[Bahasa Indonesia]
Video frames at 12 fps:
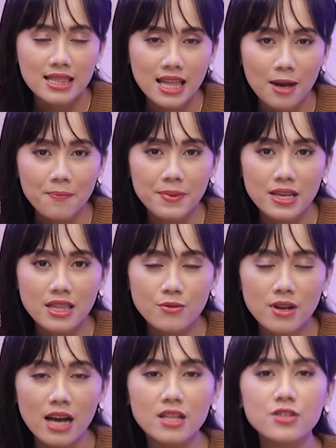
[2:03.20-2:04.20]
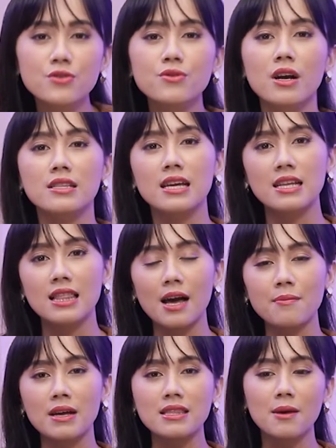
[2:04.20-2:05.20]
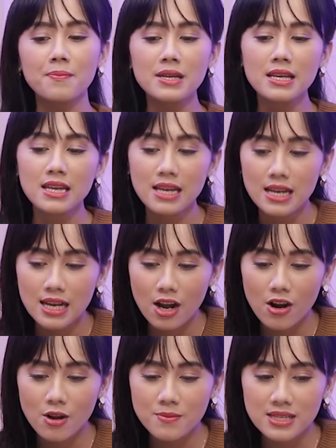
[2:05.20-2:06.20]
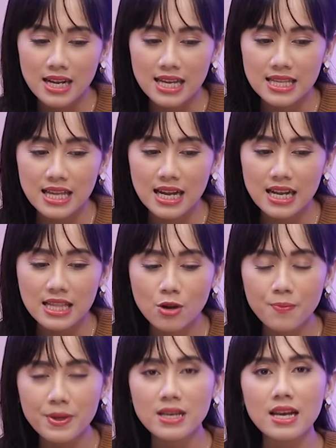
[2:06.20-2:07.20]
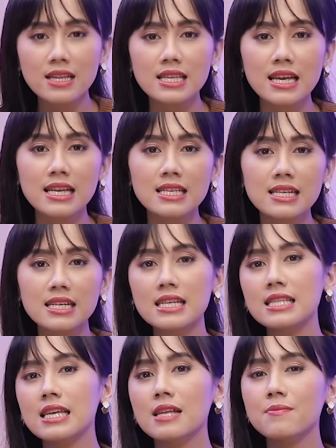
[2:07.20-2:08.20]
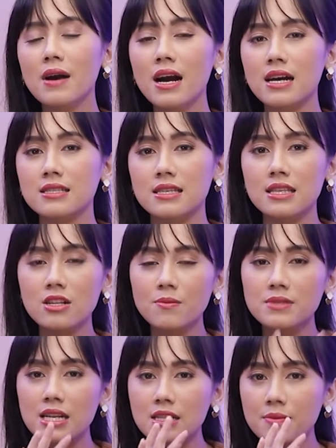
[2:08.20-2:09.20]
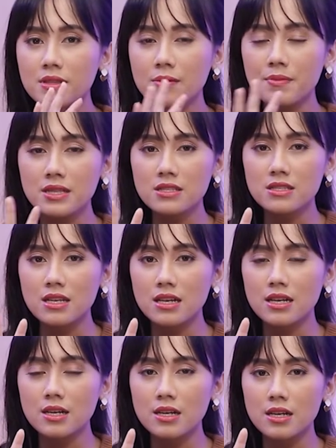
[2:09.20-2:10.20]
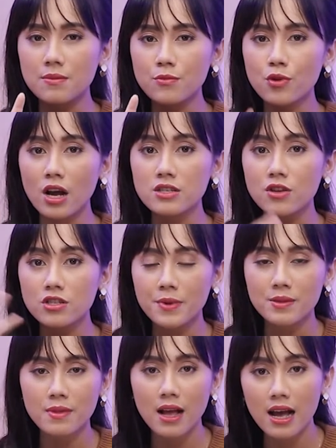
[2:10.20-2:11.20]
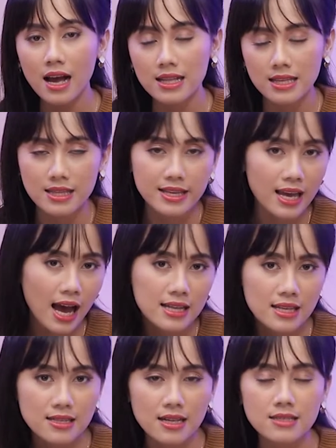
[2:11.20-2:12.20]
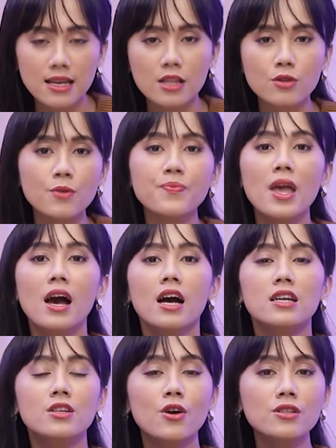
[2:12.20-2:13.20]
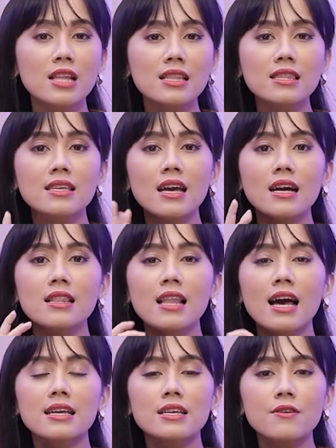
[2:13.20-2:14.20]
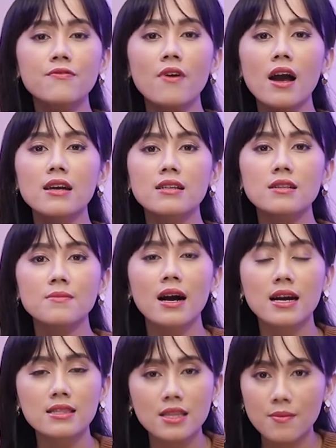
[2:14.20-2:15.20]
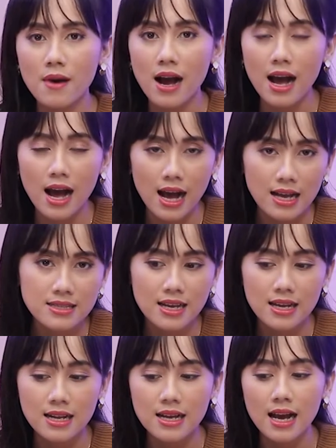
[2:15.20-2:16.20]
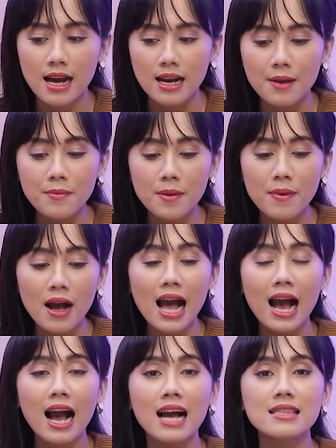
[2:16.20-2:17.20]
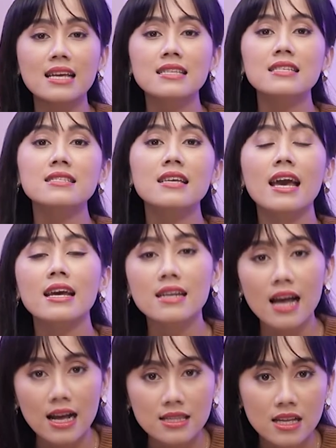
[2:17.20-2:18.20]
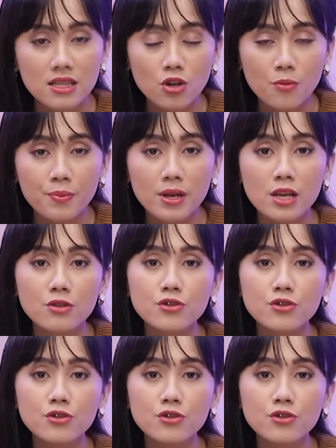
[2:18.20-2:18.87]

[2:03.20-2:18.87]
tapi ini udah ada juga dari lama. Tapi kalau misalnya kita ngeliat toppingnya ini kayaknya kekinian banget. Jadi kalau misalnya teman-teman uh, buka sosmed belakangan ini ya ada salah satu donat yang lagi viral banget dibahas gara-gara memang katanya sih enak dan toppingnya